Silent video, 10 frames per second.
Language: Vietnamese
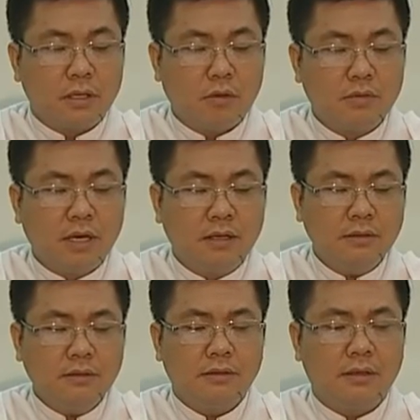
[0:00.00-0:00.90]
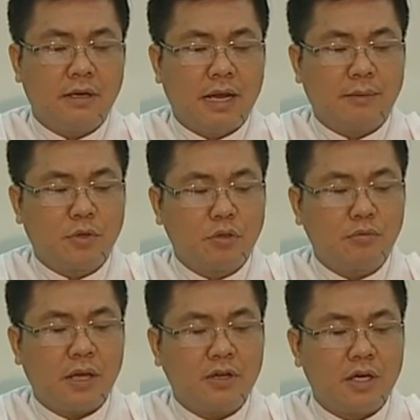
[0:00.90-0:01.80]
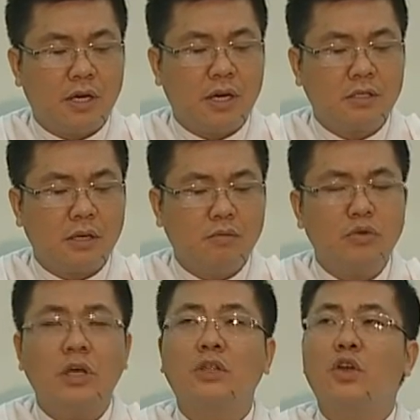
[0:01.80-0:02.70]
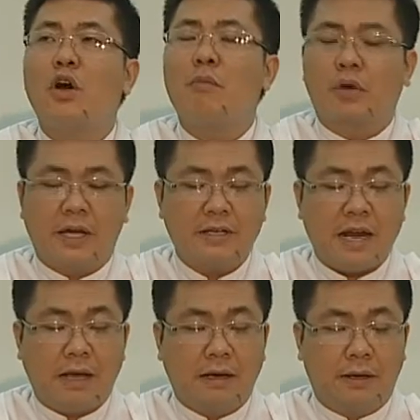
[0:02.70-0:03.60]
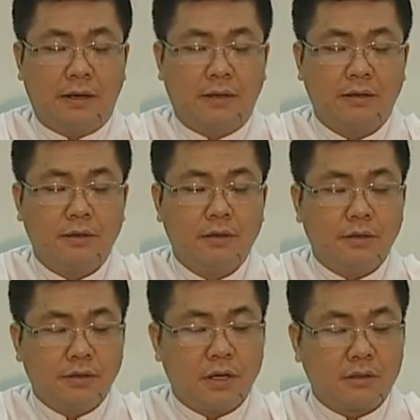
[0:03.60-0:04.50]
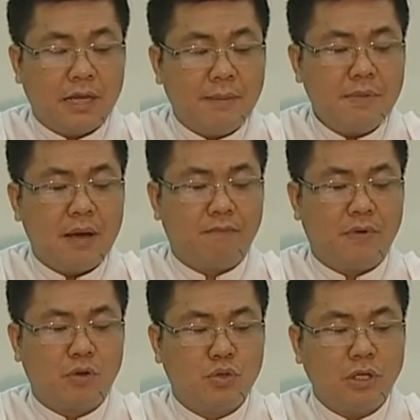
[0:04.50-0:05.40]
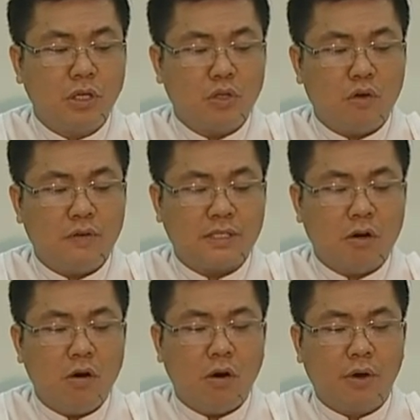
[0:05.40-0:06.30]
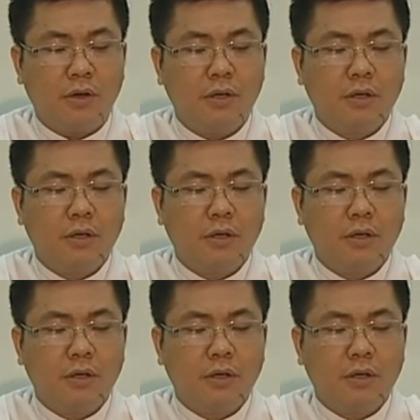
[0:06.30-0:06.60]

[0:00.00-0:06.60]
không những làm cho chúng ta trở nên giống Chúa Kitô một cách rạng người, được tháp nhập vào Chúa Kitô và giáo hội,